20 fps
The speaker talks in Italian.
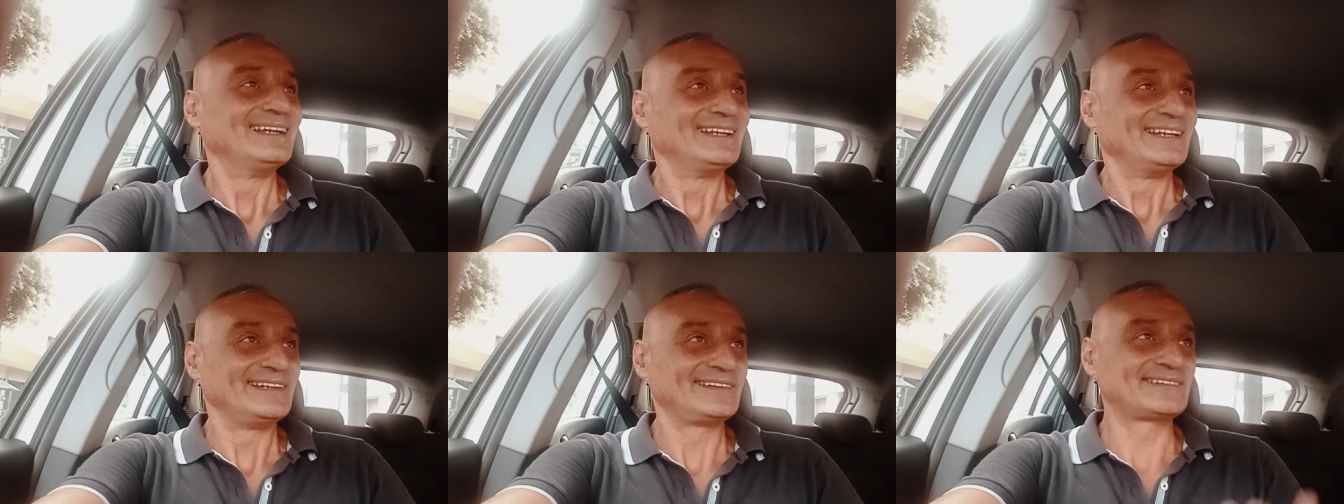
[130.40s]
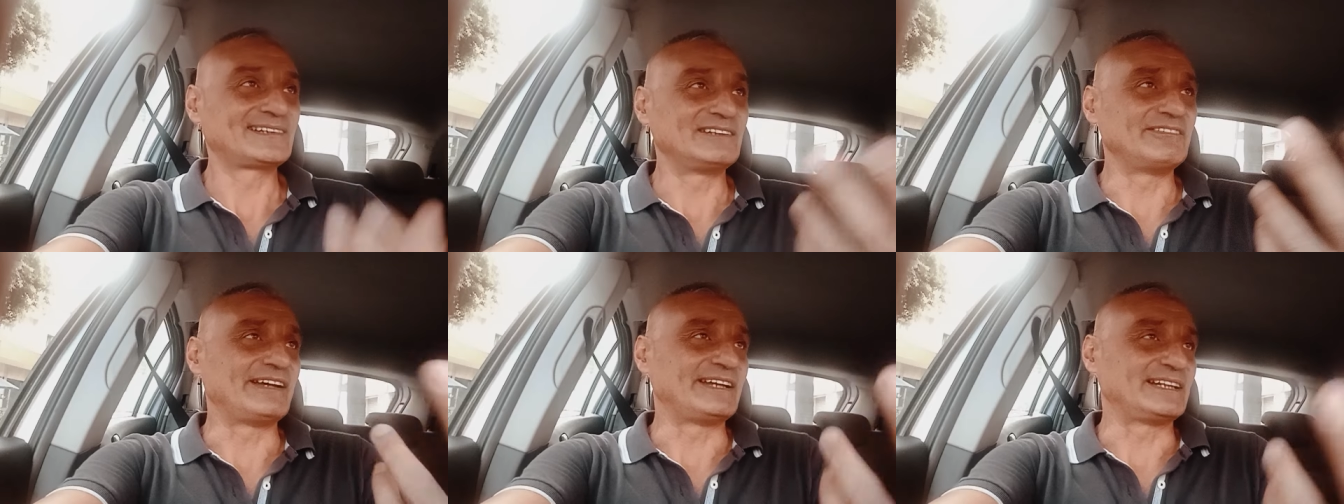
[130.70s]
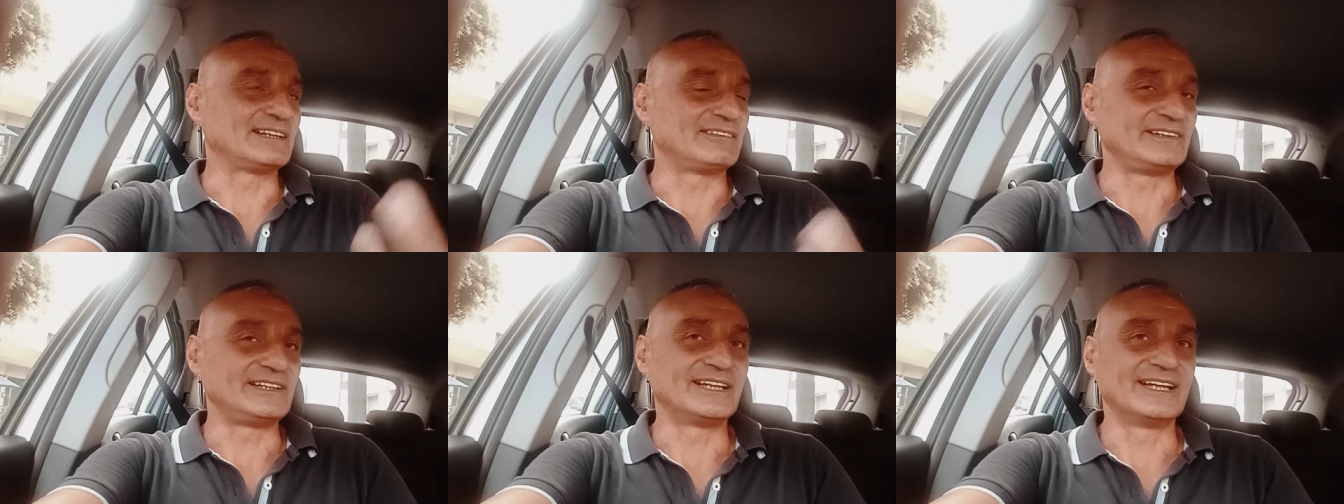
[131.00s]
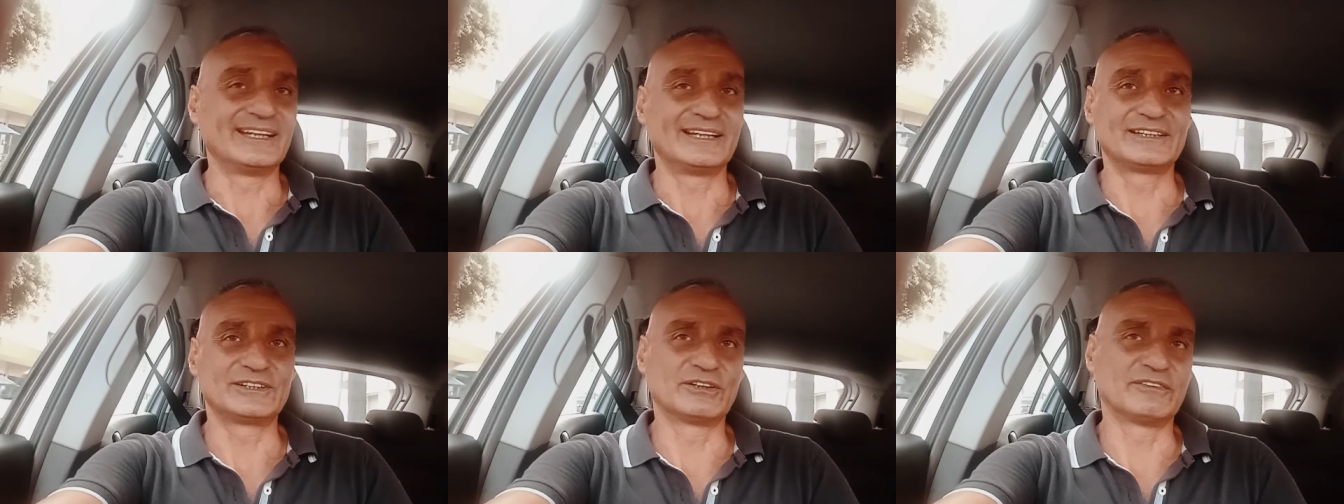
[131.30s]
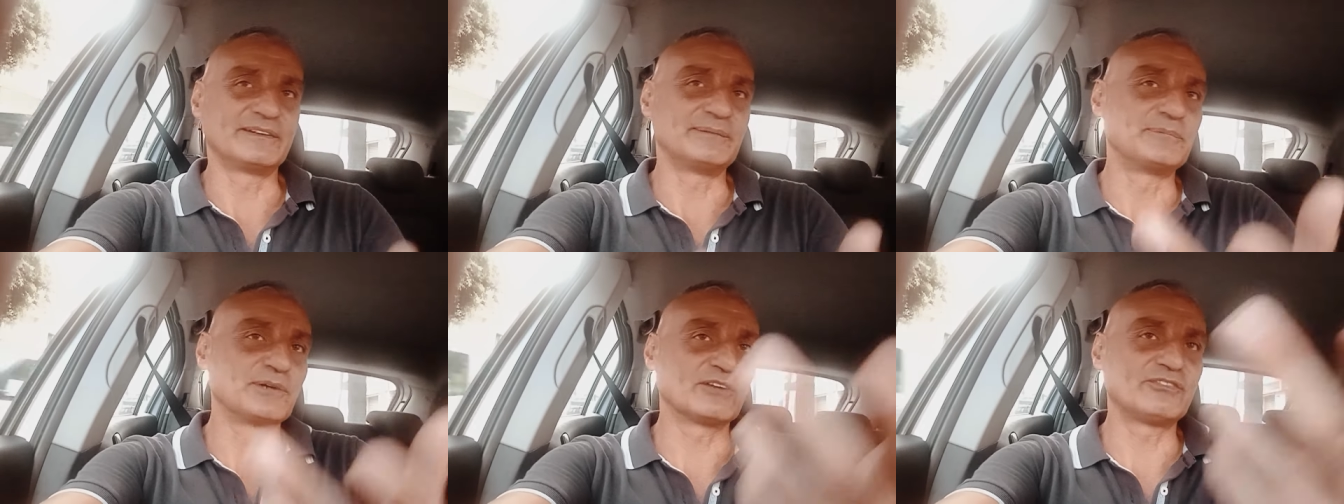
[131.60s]
iscrivetevi,
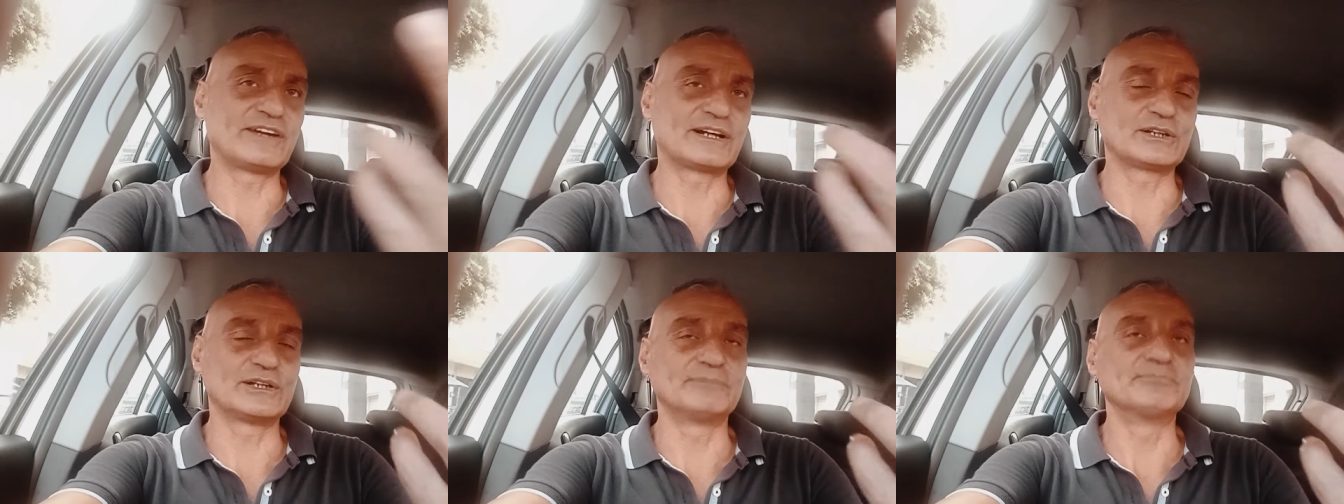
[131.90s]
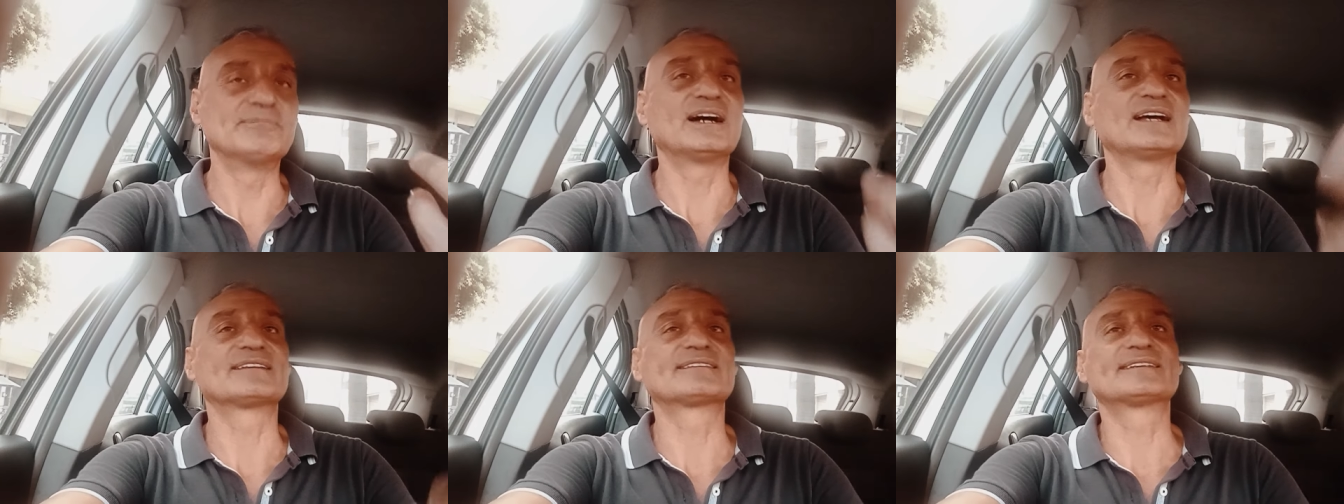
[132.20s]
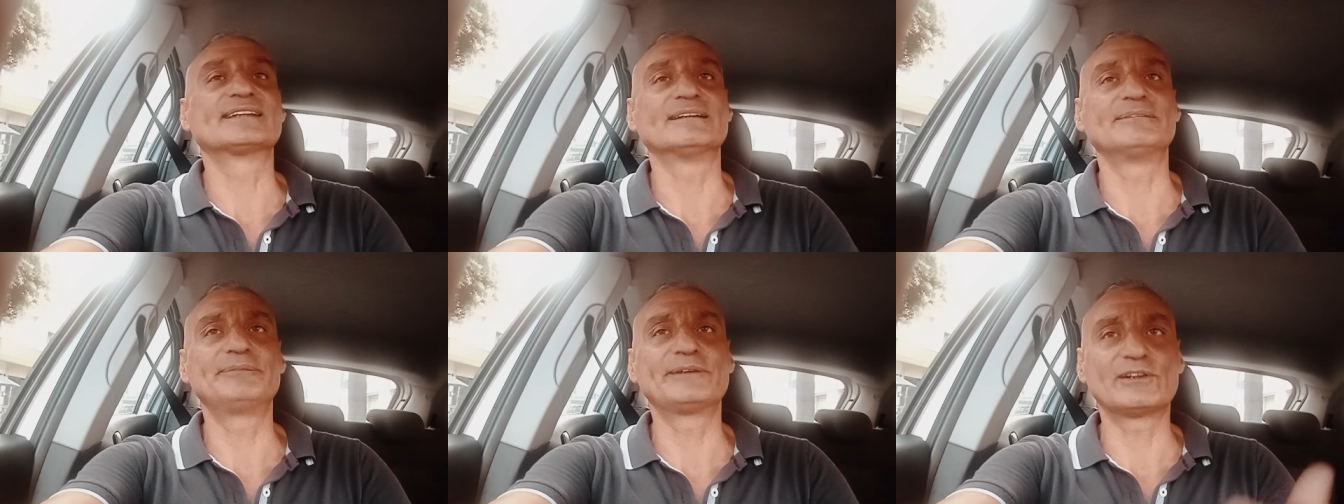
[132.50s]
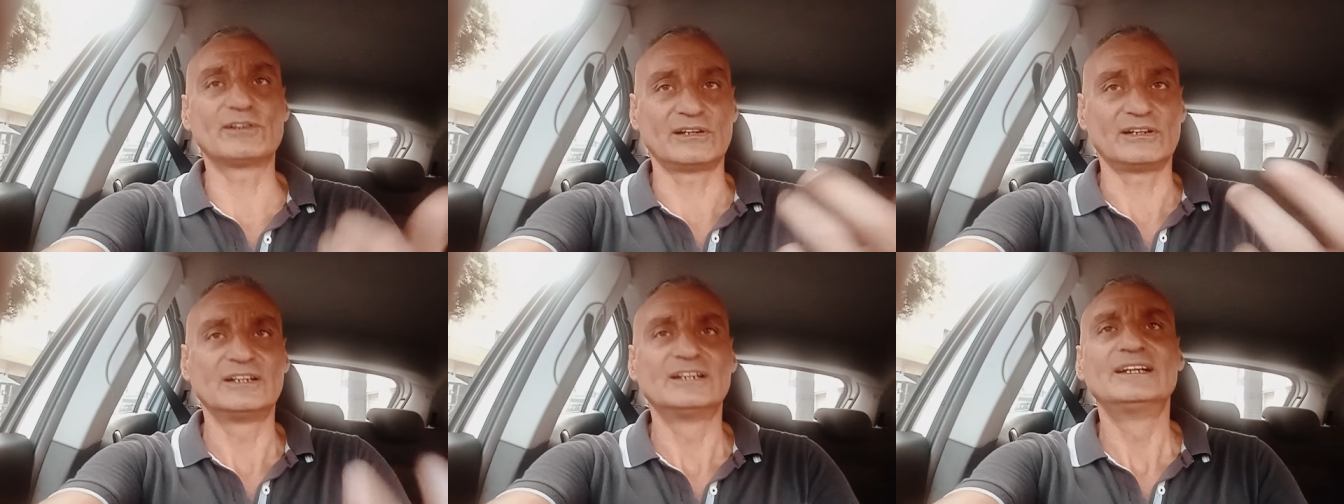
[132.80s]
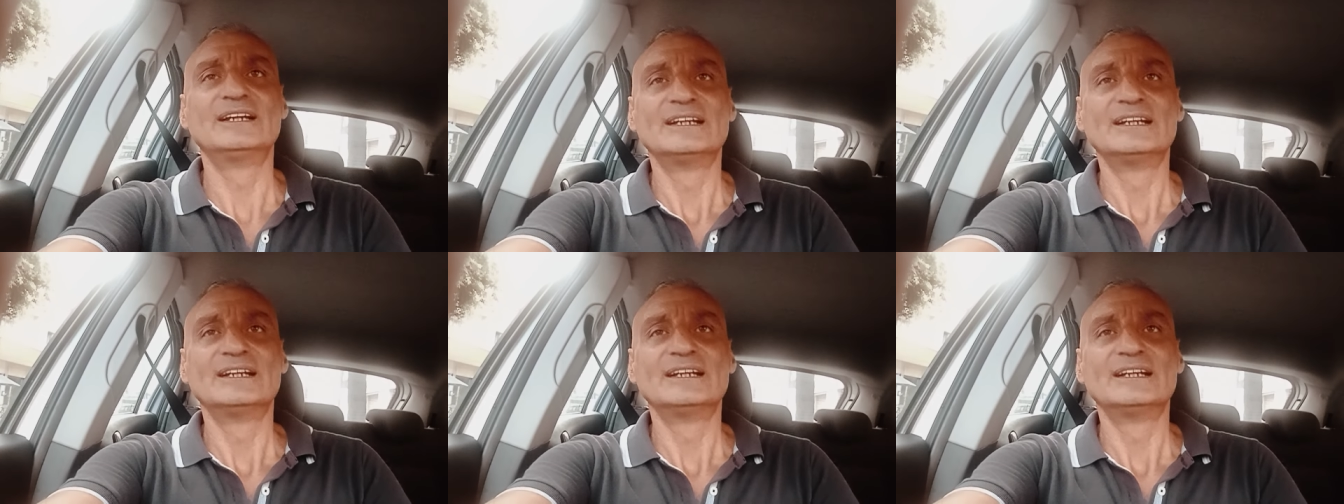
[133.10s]
dovrebbero farlo e basta, però